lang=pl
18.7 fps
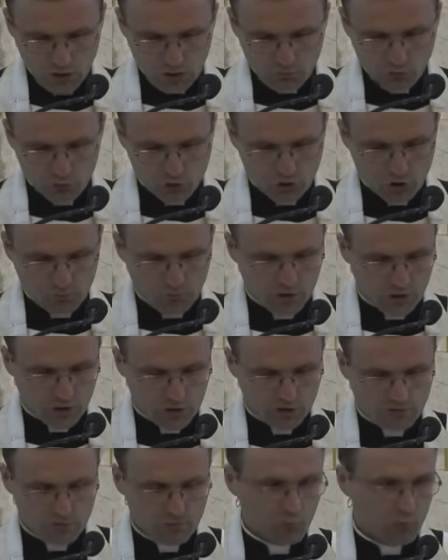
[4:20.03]
Potrzeba
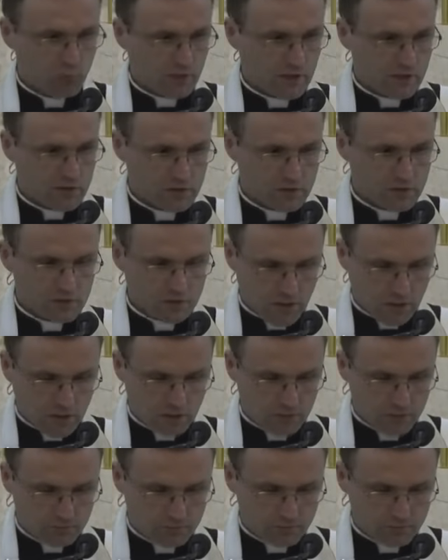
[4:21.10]
naszej współpracy i starań.